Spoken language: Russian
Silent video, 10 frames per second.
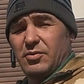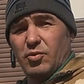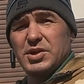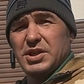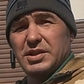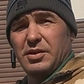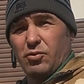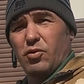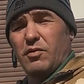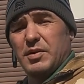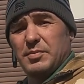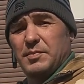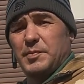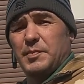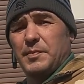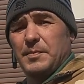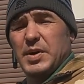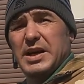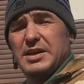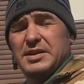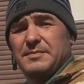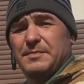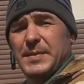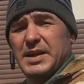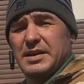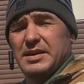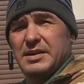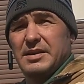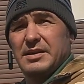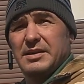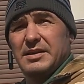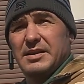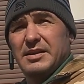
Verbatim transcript: Очень толковый парень. Э,